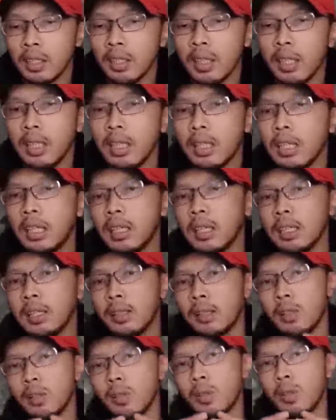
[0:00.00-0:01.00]
ini ya
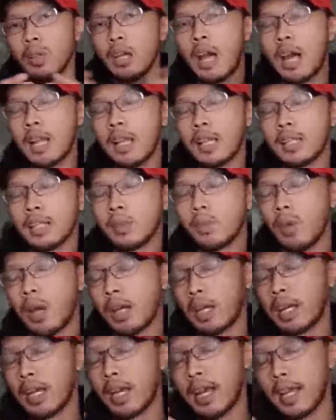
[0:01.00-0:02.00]
kalau
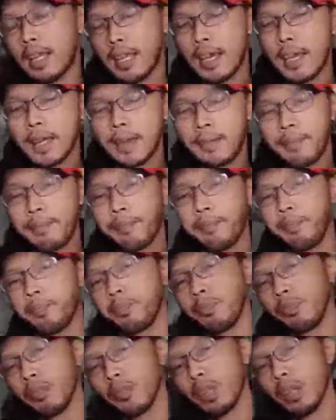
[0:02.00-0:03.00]
warnanya
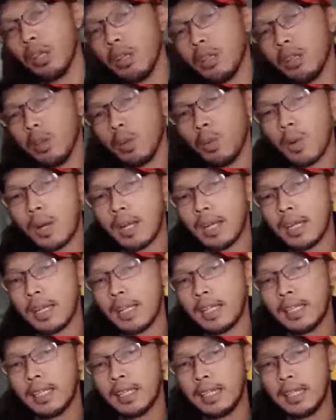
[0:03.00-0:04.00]

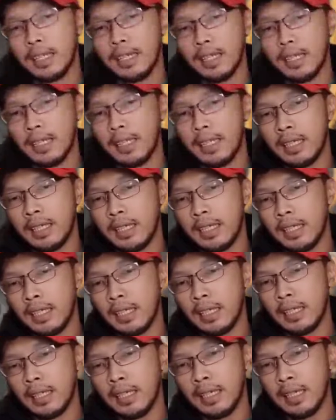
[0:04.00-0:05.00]
warna
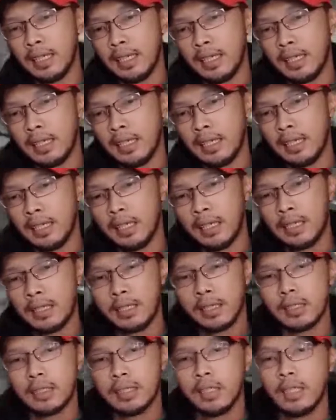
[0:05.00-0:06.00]
dari
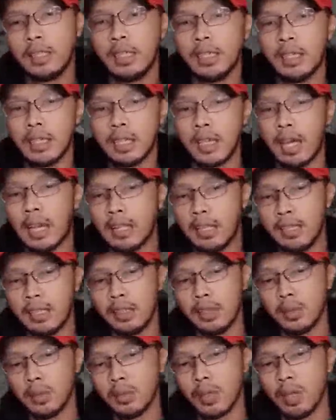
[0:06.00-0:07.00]
ikan
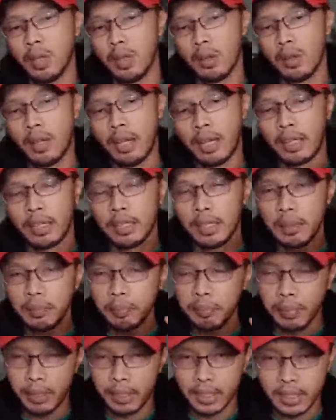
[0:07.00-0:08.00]
itu kalau yang
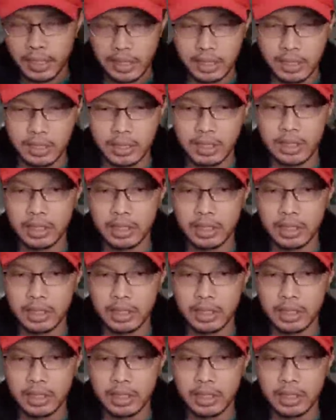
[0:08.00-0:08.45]
tipis